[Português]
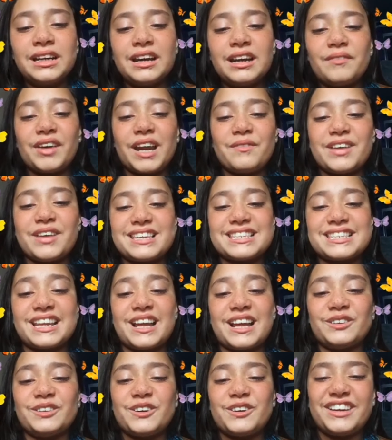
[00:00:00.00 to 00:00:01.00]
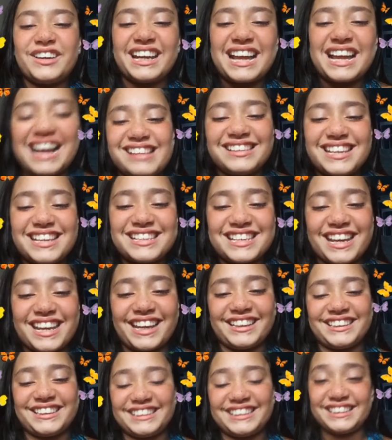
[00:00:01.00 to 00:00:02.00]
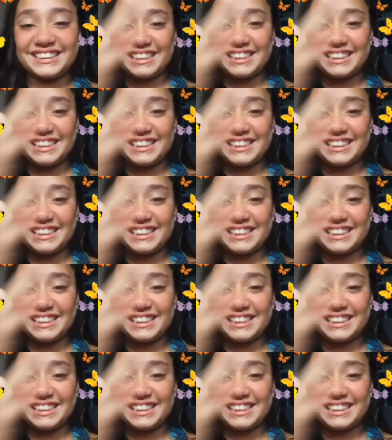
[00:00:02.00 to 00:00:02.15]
Parabéns, Ana Lu, obrigada, gente!